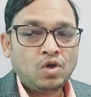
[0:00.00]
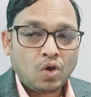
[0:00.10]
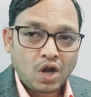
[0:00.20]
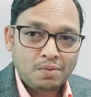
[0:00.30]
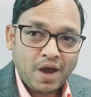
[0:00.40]

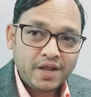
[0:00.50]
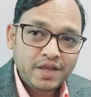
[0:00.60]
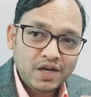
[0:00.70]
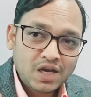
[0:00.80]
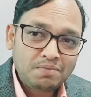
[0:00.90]
और हमारी
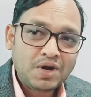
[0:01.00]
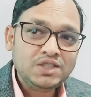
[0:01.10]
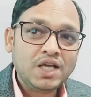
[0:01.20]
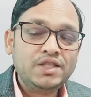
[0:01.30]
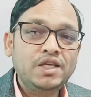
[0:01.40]
इनकम बढ़
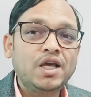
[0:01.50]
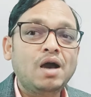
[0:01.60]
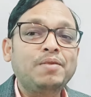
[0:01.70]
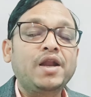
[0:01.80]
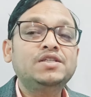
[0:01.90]
जाती है
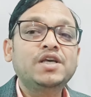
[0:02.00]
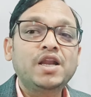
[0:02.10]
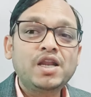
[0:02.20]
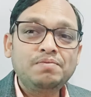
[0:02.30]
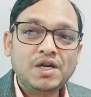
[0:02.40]
हमारी
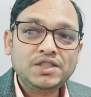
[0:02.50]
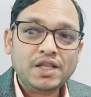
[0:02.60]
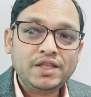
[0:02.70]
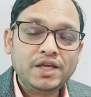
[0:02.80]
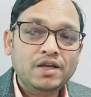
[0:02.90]
सैलरी बढ़
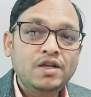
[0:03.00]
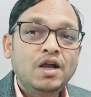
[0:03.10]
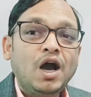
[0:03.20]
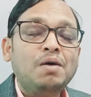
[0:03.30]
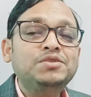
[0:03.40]
जाती है
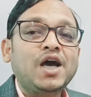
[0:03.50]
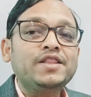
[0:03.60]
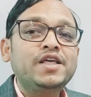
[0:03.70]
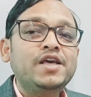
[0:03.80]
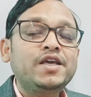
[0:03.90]
हम
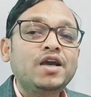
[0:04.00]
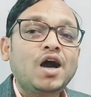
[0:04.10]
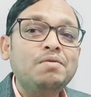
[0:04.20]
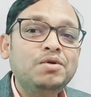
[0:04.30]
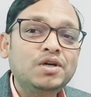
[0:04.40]
चाहते हैं कि
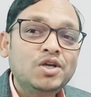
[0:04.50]
अब